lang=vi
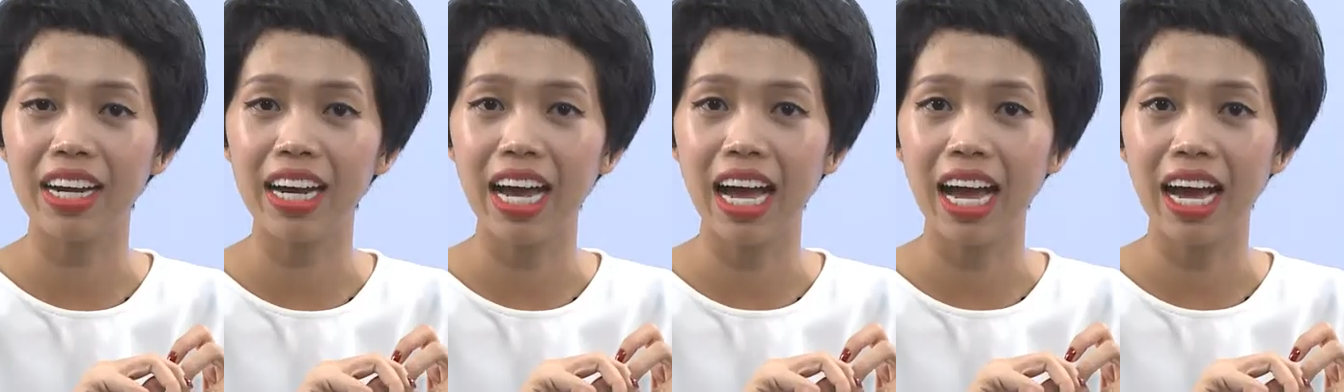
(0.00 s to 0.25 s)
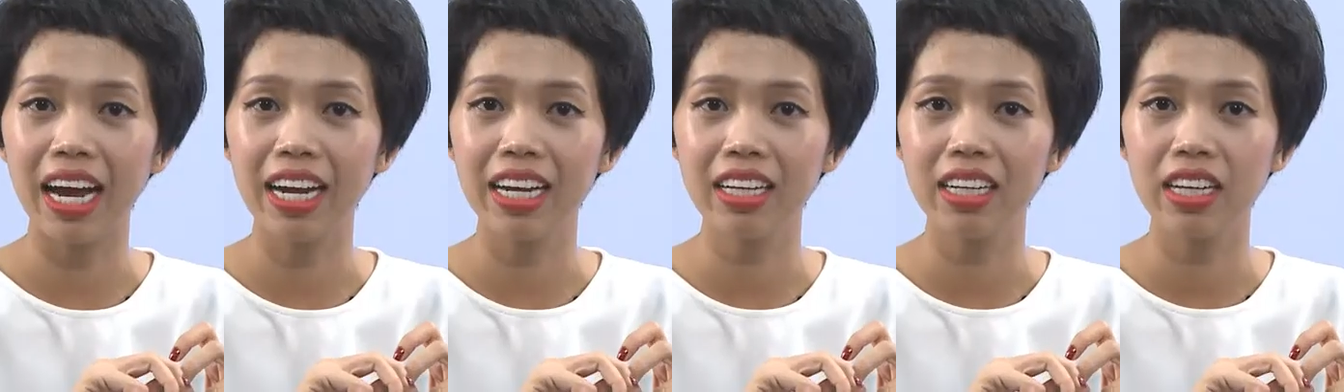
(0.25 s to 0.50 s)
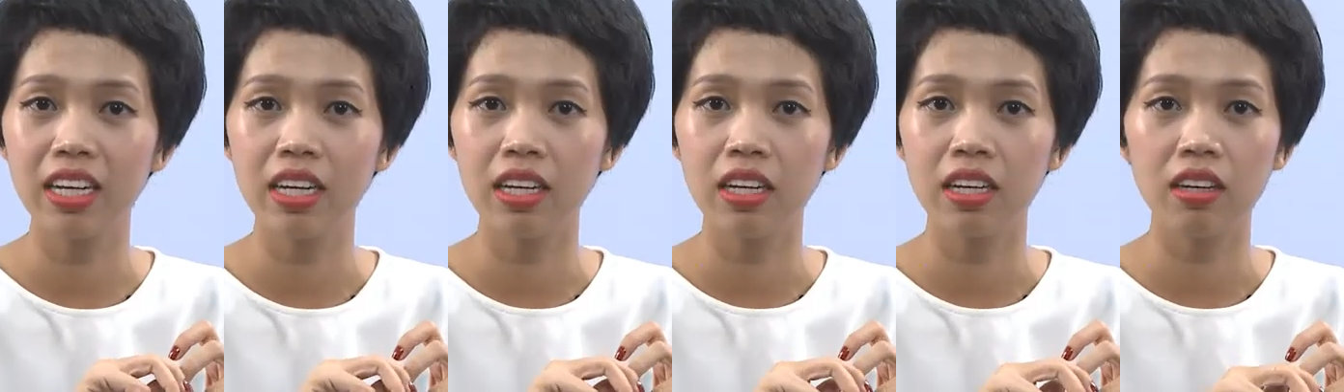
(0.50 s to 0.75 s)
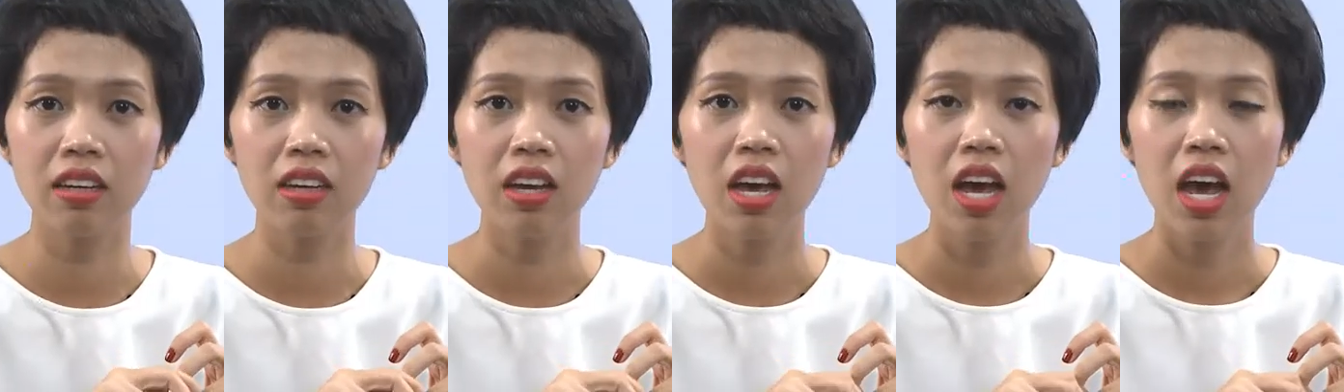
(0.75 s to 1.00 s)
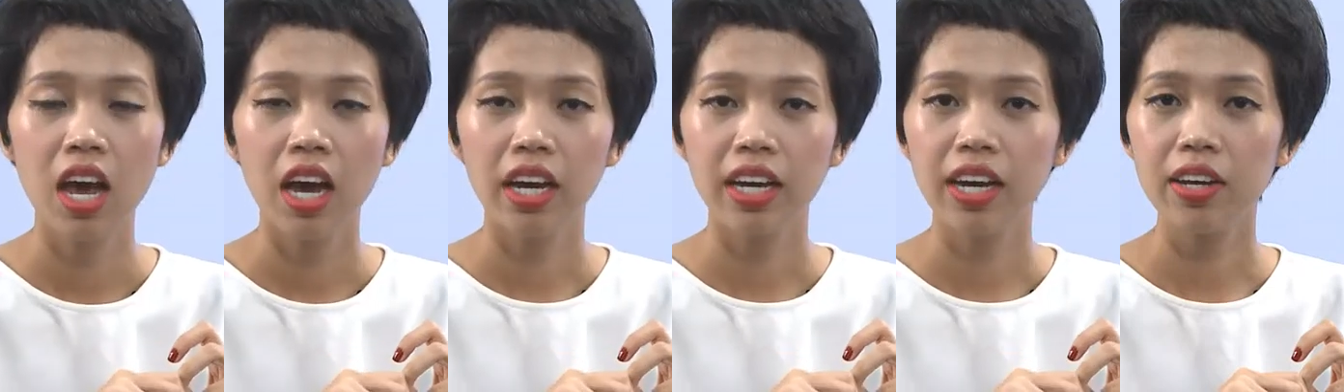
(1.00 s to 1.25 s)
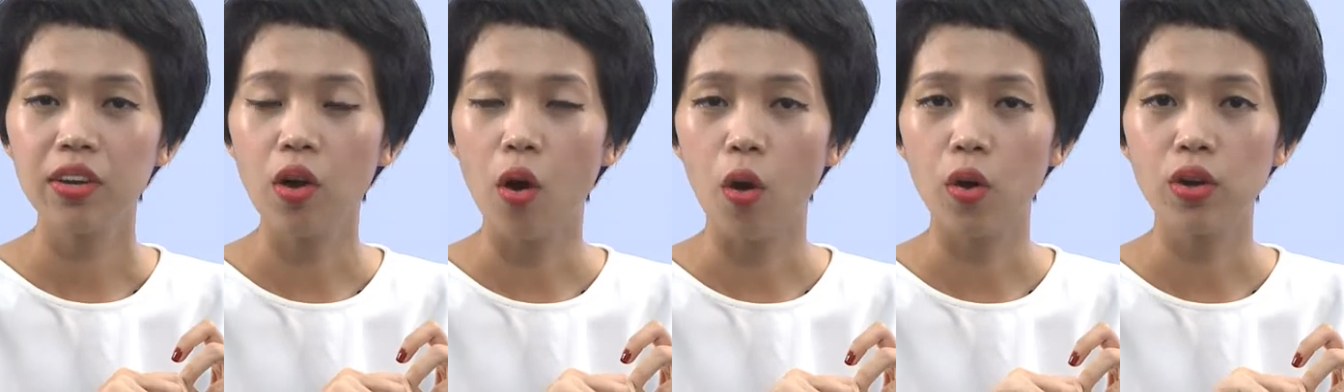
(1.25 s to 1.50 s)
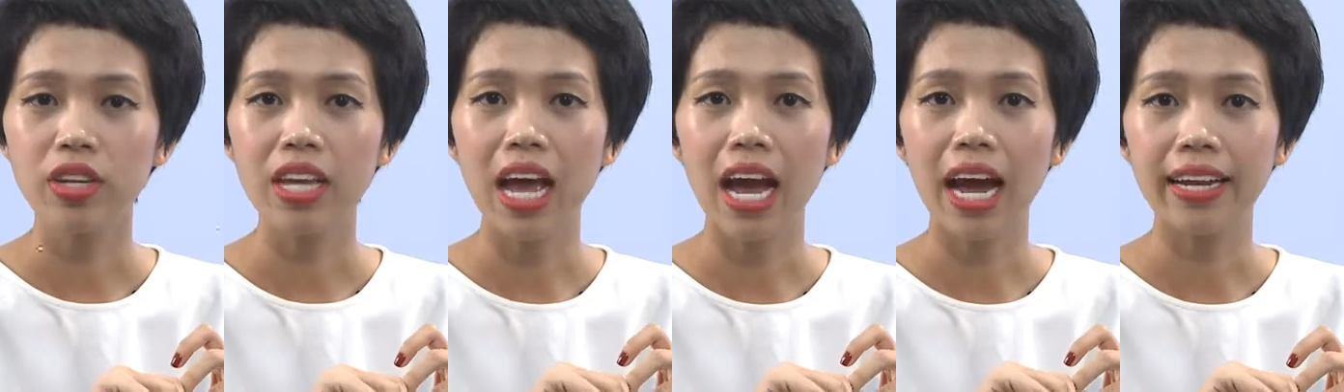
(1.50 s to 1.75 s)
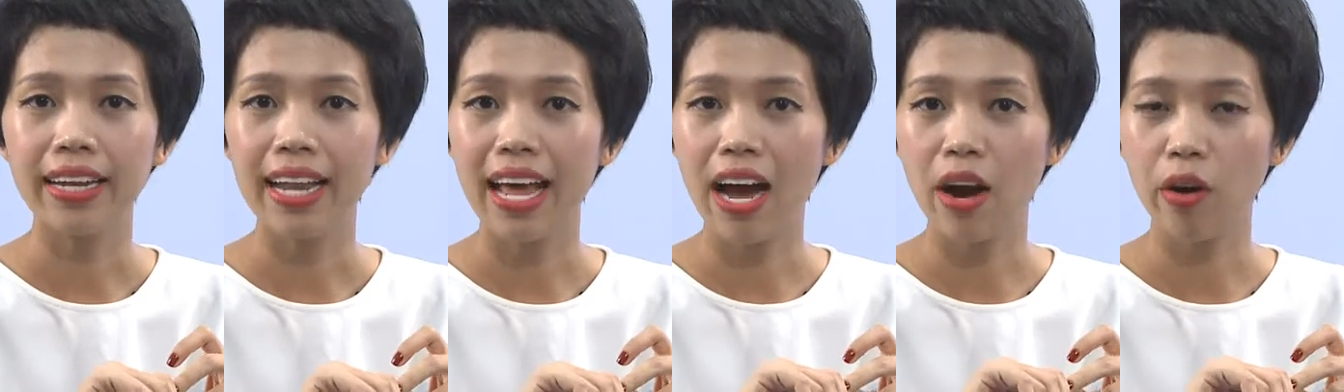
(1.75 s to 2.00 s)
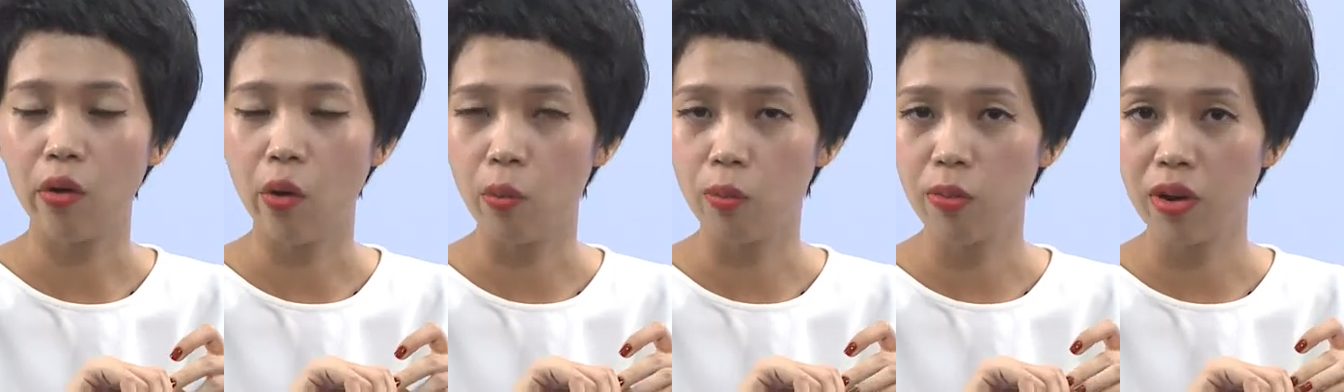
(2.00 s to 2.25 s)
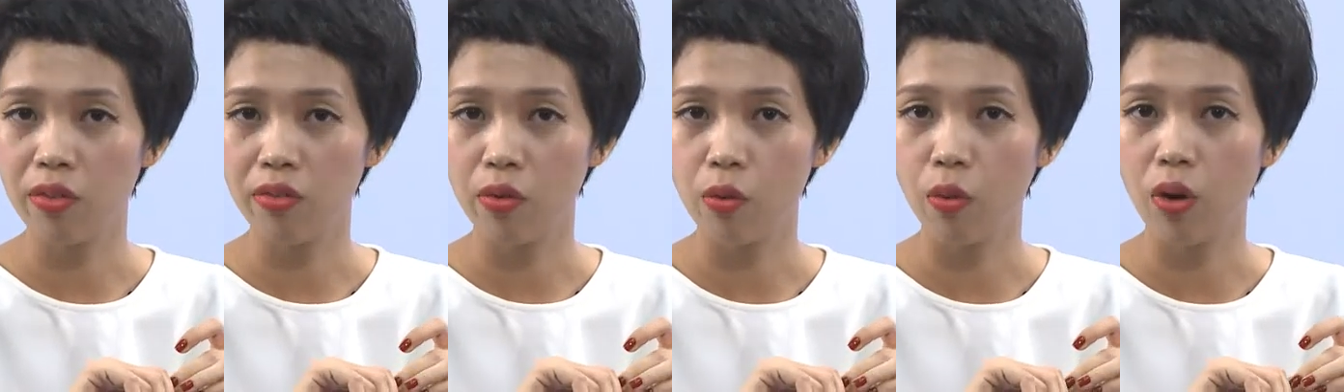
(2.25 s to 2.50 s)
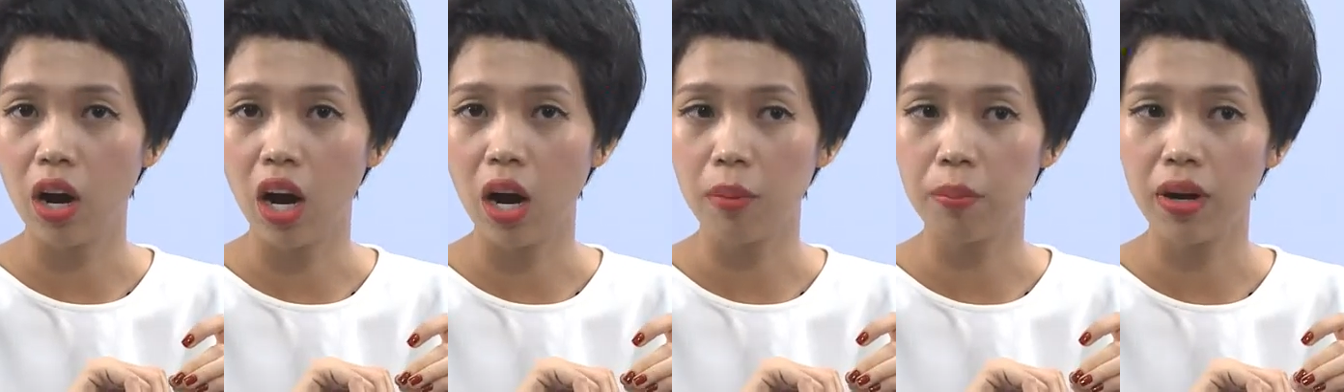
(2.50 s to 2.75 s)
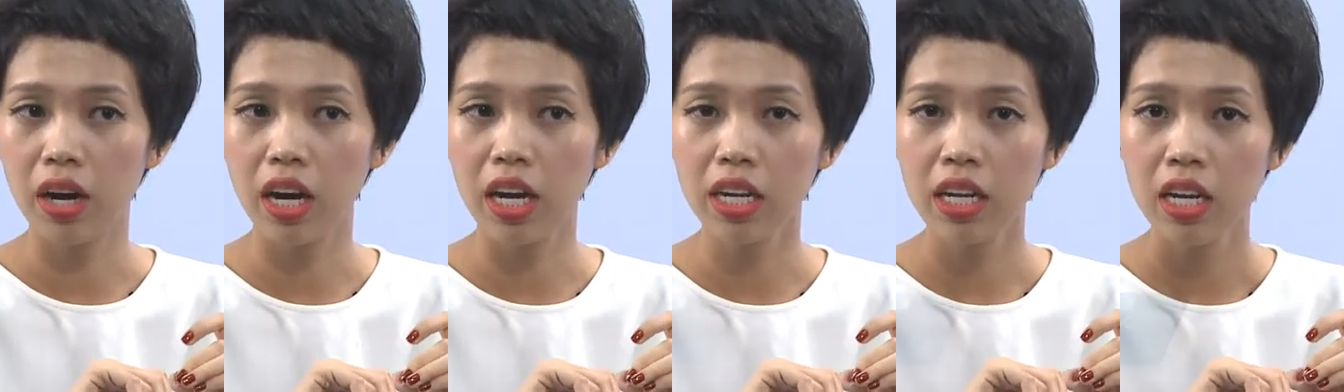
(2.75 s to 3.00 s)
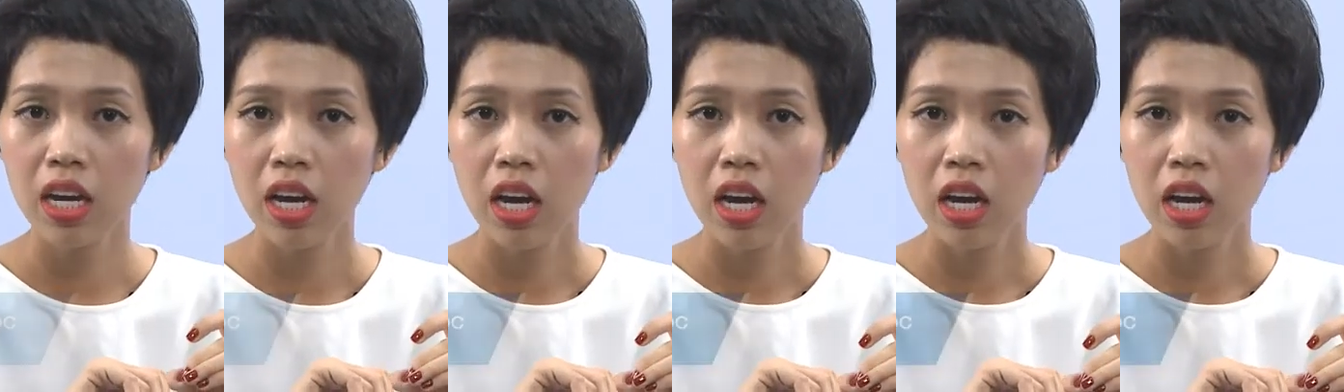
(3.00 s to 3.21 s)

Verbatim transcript: gái thì cái độ dài nào cũng là phù hợp hết